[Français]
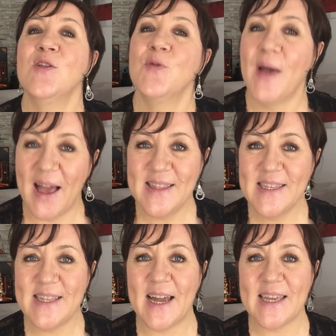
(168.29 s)
de
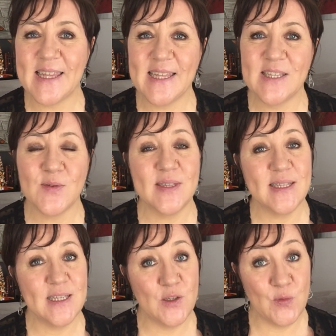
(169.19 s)
Anita Higgins aux
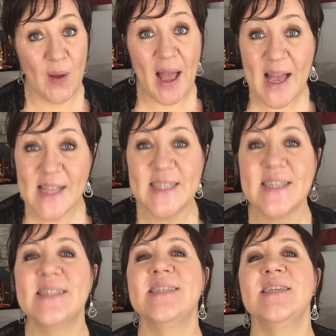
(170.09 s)
éditions
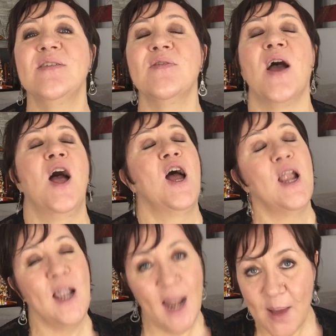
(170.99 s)
Addictive.
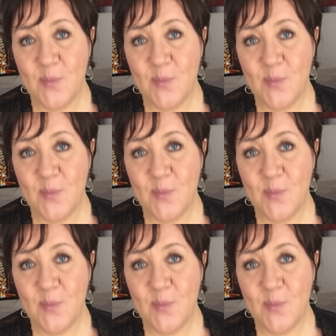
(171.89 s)
La